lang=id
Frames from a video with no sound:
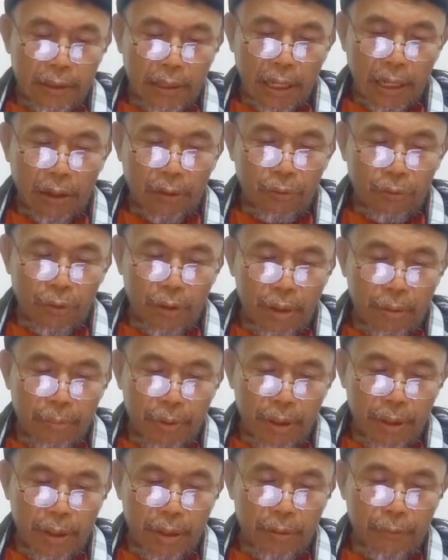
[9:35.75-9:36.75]

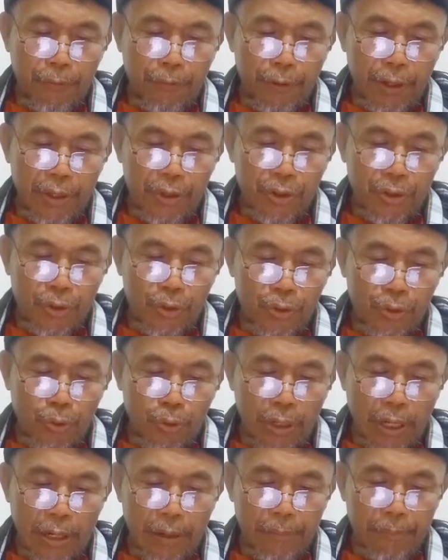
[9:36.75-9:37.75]
taqdimihi fis
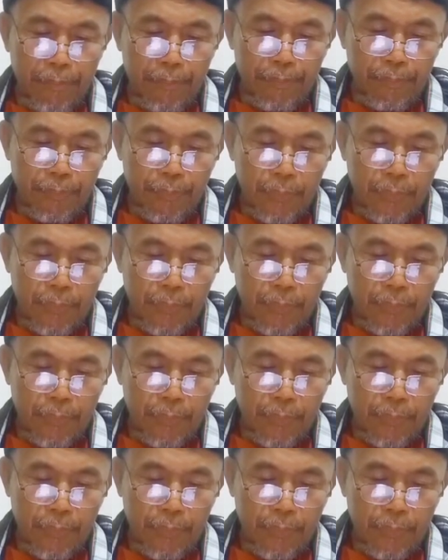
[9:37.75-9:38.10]
sunan